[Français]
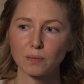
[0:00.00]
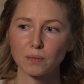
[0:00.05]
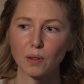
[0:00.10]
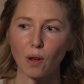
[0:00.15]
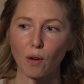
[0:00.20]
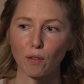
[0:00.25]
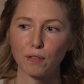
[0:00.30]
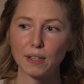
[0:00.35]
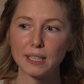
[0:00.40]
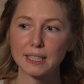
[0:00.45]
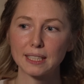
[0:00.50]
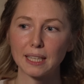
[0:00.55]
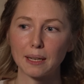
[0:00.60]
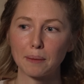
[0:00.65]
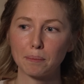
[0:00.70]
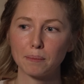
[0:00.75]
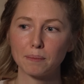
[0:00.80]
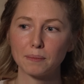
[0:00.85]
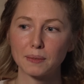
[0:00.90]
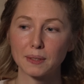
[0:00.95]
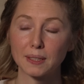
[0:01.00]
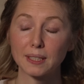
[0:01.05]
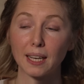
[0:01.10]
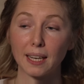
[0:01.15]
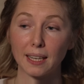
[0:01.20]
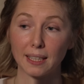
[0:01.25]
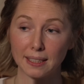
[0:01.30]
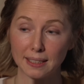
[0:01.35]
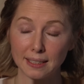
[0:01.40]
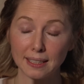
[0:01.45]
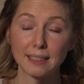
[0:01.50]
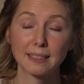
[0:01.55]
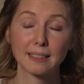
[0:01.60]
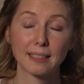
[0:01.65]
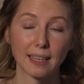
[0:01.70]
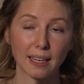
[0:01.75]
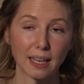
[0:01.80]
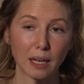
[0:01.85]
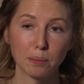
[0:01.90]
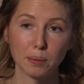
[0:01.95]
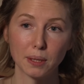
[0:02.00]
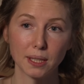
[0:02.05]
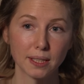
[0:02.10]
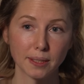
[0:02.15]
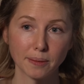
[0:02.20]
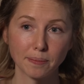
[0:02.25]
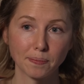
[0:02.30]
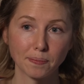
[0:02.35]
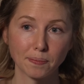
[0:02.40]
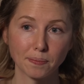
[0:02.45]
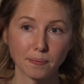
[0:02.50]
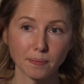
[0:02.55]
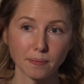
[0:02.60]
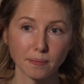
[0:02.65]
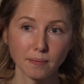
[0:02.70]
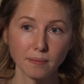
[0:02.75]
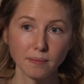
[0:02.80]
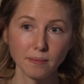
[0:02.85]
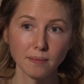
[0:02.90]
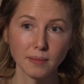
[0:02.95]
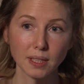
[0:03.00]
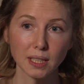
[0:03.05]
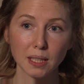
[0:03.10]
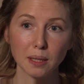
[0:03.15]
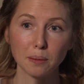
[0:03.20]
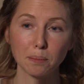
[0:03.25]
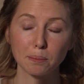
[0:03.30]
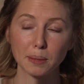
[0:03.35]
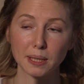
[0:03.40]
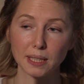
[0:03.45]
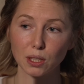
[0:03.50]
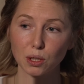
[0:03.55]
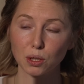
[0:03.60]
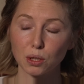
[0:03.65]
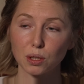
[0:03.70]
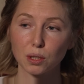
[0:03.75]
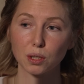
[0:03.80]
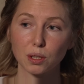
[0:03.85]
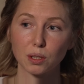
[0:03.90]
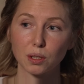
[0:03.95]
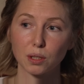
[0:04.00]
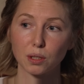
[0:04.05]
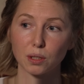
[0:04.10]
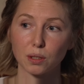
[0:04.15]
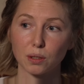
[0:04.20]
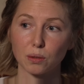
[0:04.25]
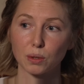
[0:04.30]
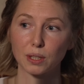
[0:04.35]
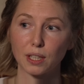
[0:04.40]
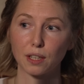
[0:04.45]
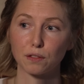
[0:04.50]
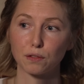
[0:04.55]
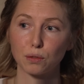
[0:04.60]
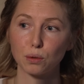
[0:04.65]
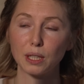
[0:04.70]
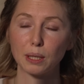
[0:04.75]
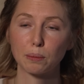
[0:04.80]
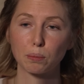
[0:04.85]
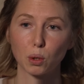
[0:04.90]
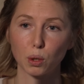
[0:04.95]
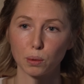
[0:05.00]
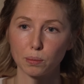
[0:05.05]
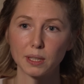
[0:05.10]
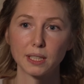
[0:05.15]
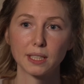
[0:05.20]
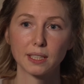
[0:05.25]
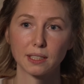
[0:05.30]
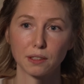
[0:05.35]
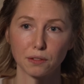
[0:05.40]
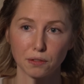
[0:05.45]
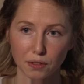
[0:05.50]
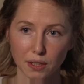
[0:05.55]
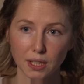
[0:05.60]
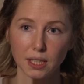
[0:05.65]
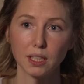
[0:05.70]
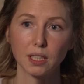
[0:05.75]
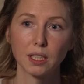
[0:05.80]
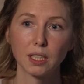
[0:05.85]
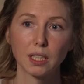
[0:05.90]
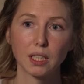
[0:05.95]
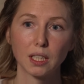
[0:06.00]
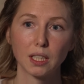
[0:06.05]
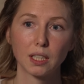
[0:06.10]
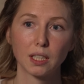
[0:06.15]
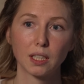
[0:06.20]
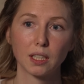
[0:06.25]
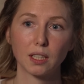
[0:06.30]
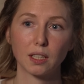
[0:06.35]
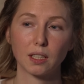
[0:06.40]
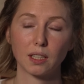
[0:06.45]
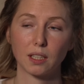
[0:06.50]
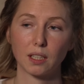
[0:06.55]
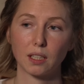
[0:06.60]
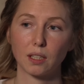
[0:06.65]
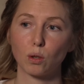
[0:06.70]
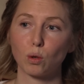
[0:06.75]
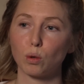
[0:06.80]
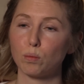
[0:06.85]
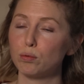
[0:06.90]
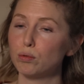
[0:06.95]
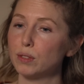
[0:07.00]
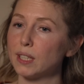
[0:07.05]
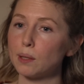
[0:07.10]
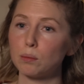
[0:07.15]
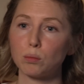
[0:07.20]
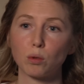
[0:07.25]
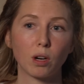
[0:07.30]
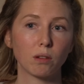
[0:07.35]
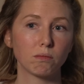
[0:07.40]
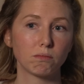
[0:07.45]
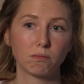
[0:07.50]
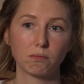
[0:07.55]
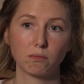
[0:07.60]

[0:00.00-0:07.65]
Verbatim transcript: en fait ça, ça a été très rapide parce qu'on a vu les premiers effets au bout d'un mois.